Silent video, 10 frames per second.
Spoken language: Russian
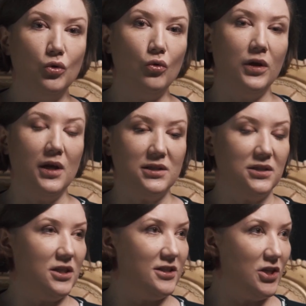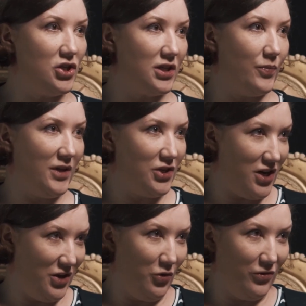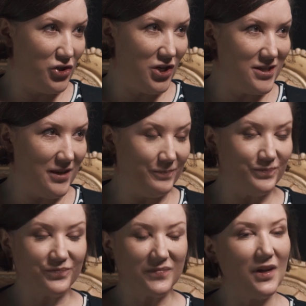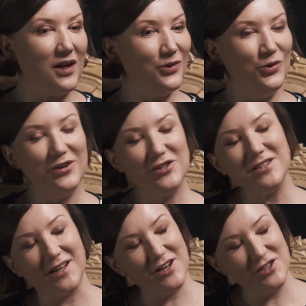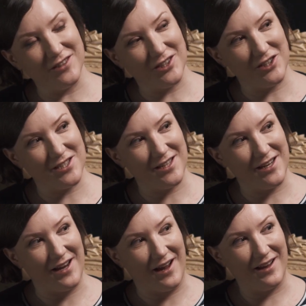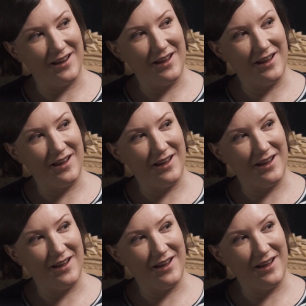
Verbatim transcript: Ну или статистически при начале новой жизни, новая жизнь заканчивается через три дня.